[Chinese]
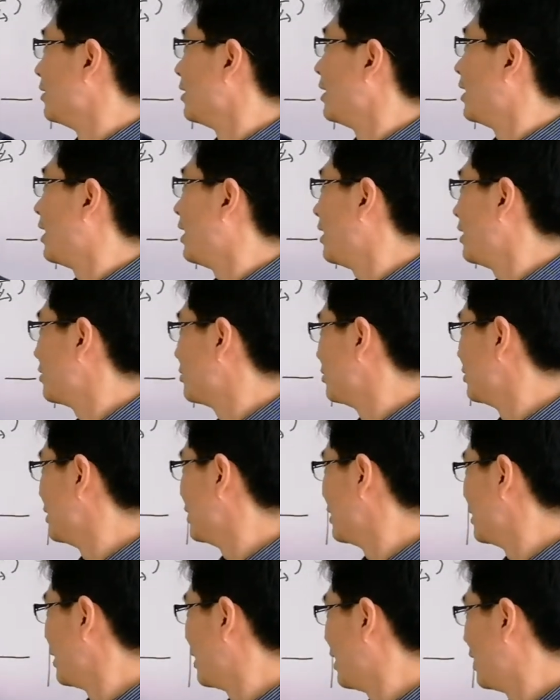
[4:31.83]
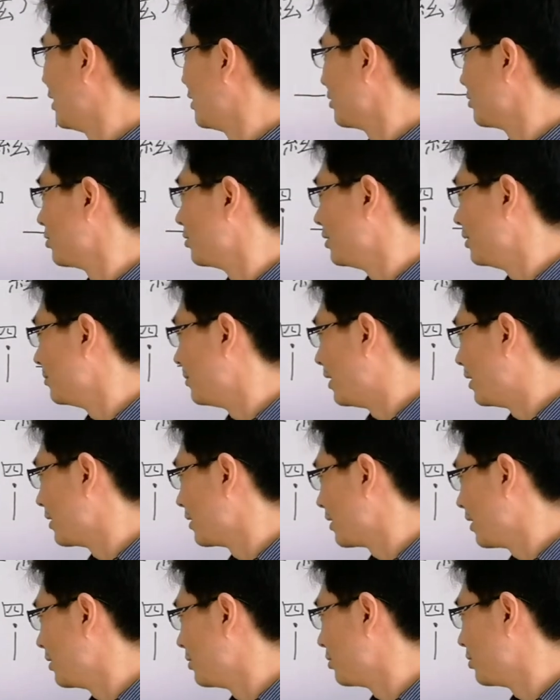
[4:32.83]
拉推拉推嘛，
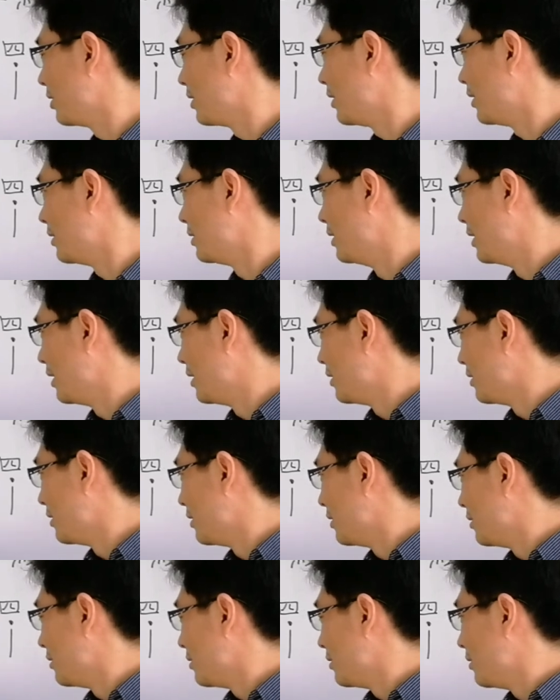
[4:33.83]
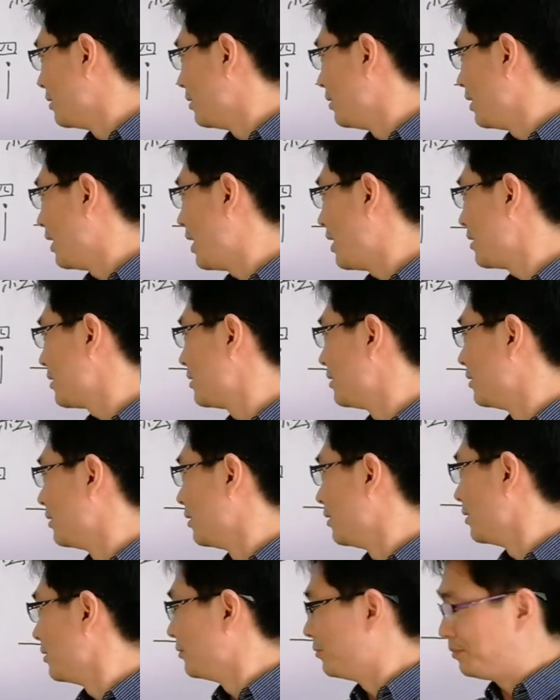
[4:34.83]
该推了。拉是
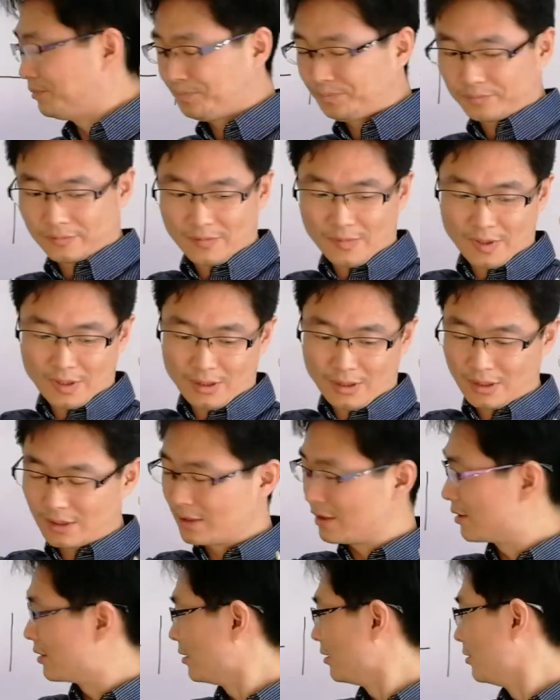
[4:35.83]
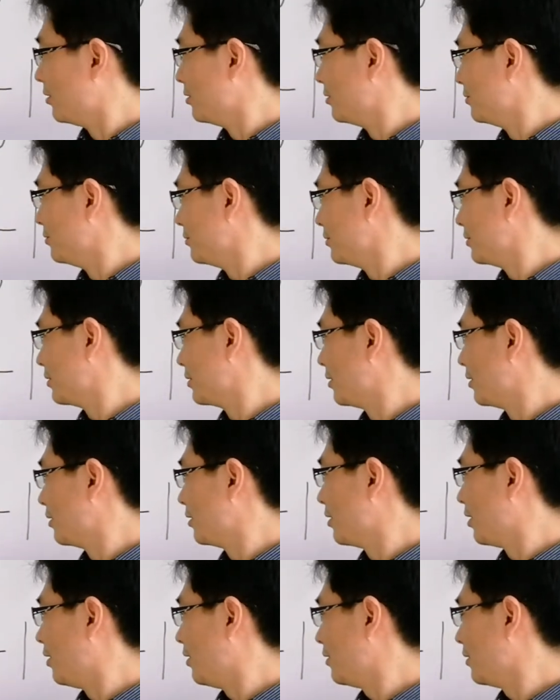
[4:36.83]
二指，
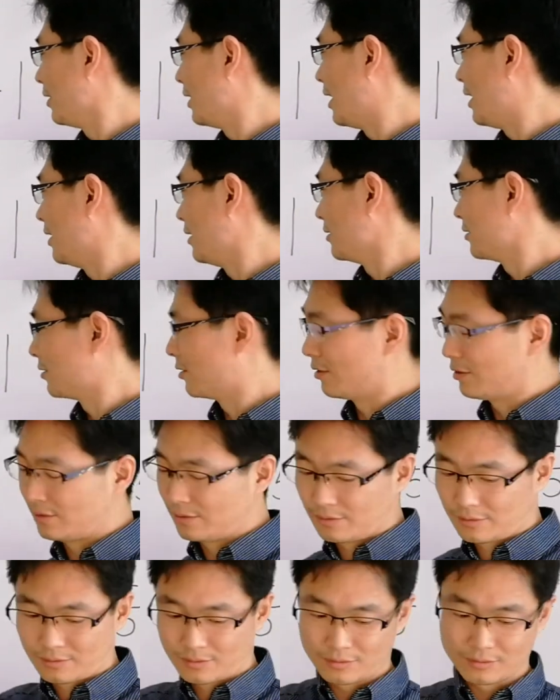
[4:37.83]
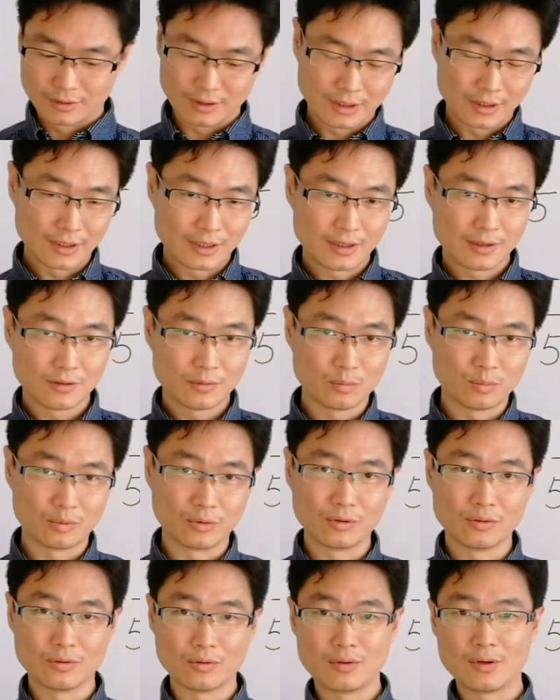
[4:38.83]
哆拉扫，所以呢不
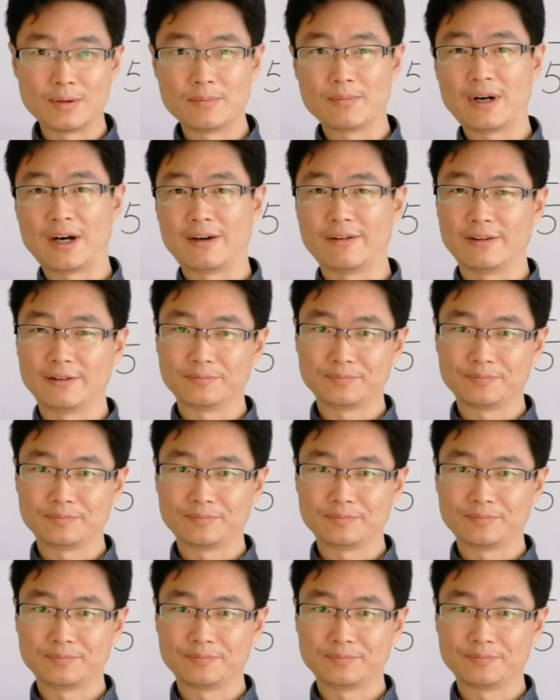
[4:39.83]
用换把。